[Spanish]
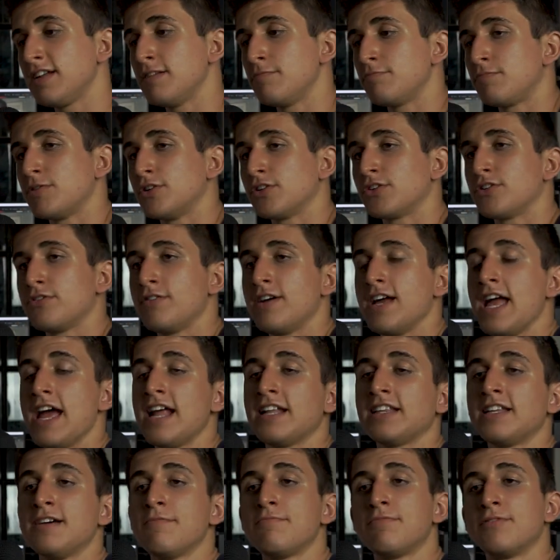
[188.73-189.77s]
en Puerto
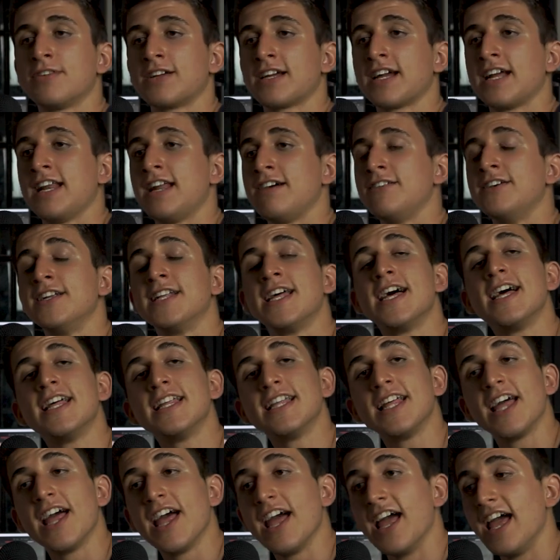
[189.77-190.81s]
Vallarta, porque la
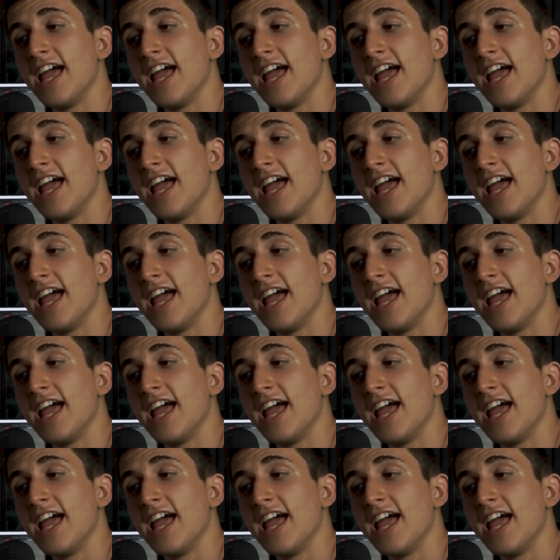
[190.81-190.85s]
verdad